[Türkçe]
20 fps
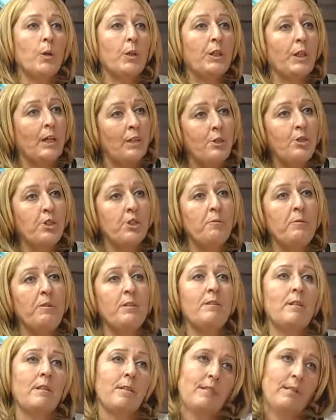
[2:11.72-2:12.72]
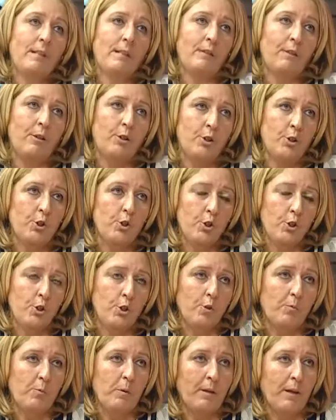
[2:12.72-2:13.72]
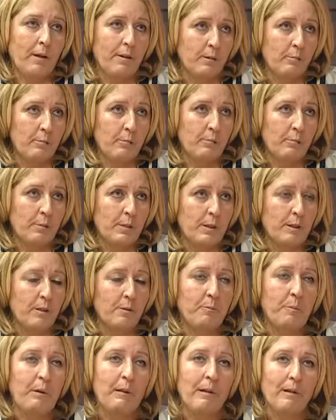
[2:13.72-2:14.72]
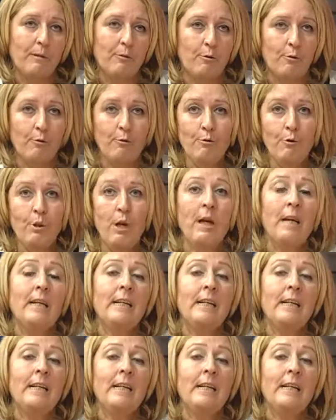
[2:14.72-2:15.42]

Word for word: gelişimini destekleyici çalışmalar yapılmasını planlıyoruz.